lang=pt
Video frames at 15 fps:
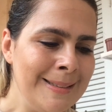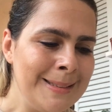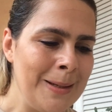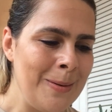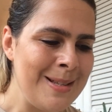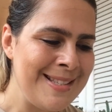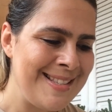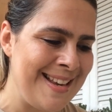
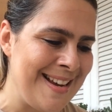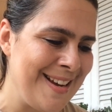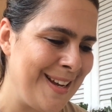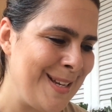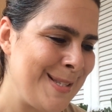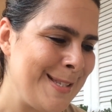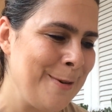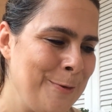Então, assim,
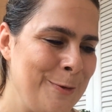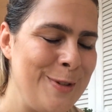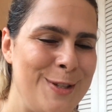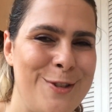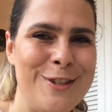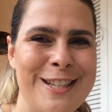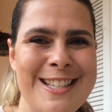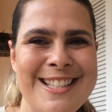esse é um
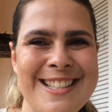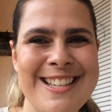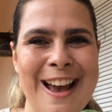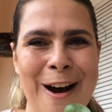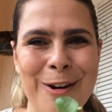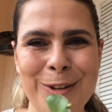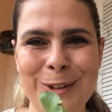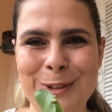vídeo
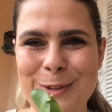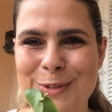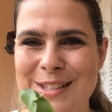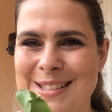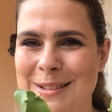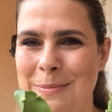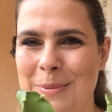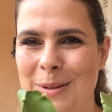inicial que eu tô
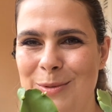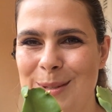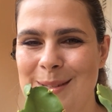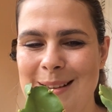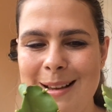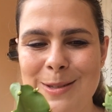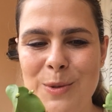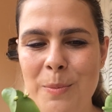fazendo para
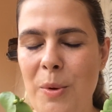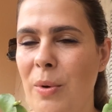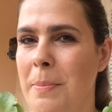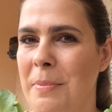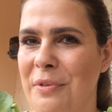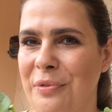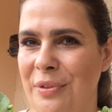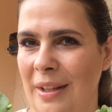vocês no meu
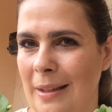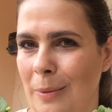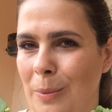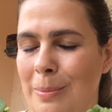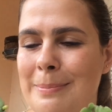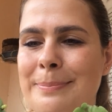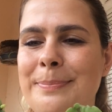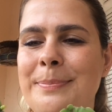
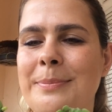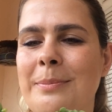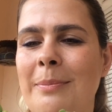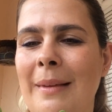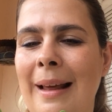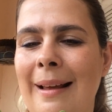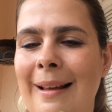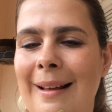epifilum,
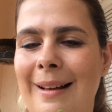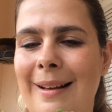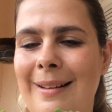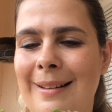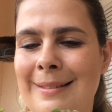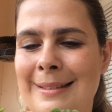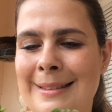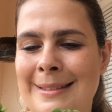
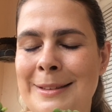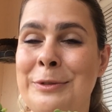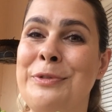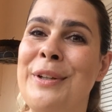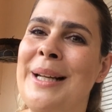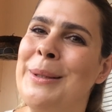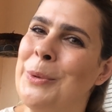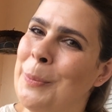ah,
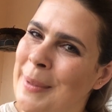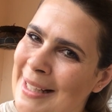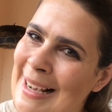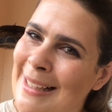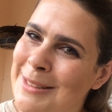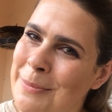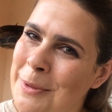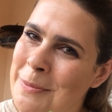Fran,
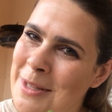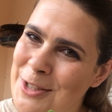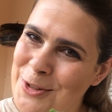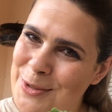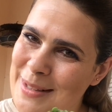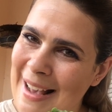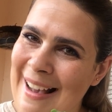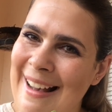obrigada por me
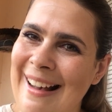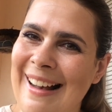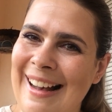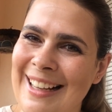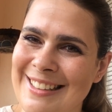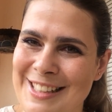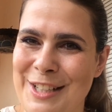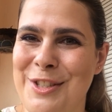ajudar
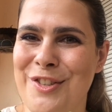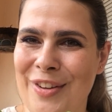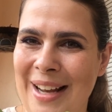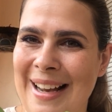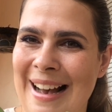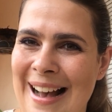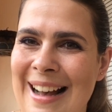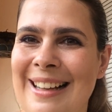a
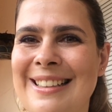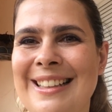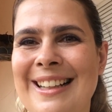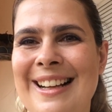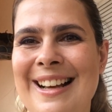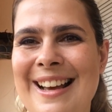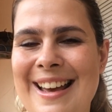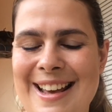identificar
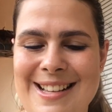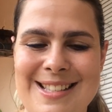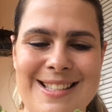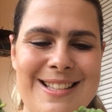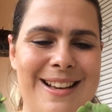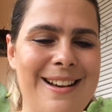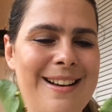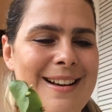
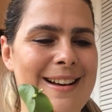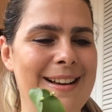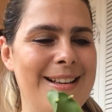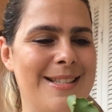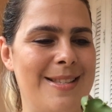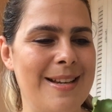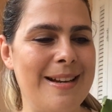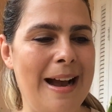essa,
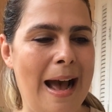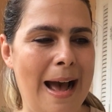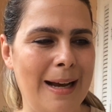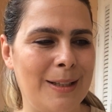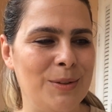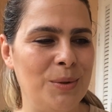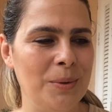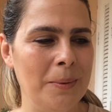esse
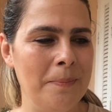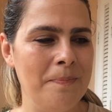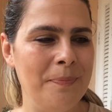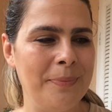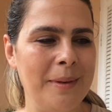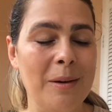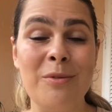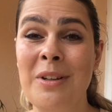cacto.
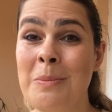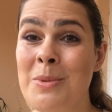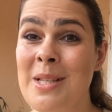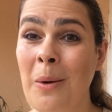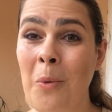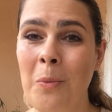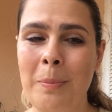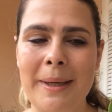Vamos
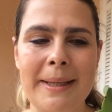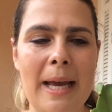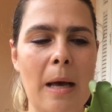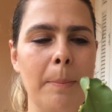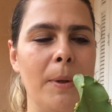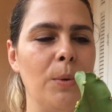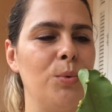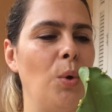
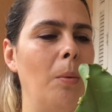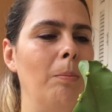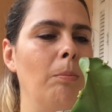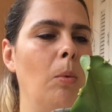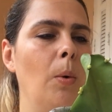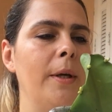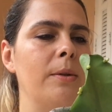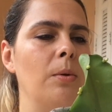acompanhar porque eu estou
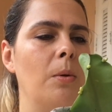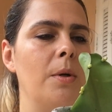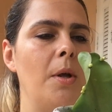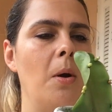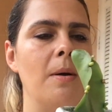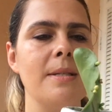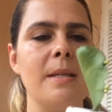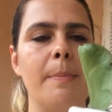muito
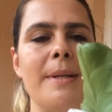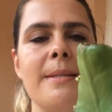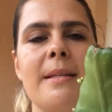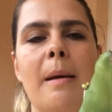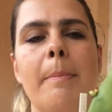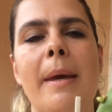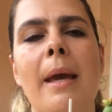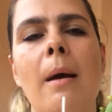curiosa para
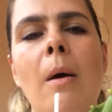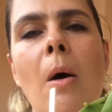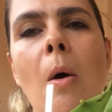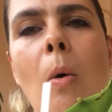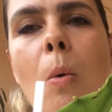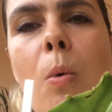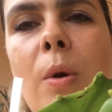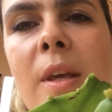saber
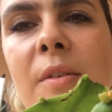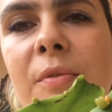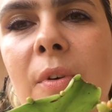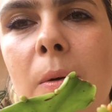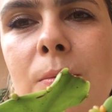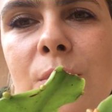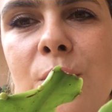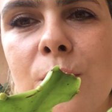o que
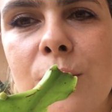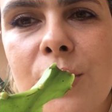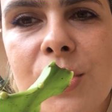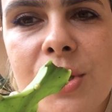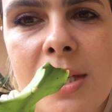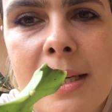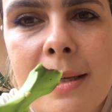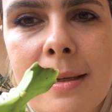vão
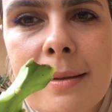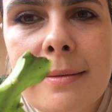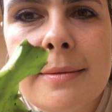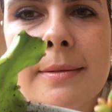surgir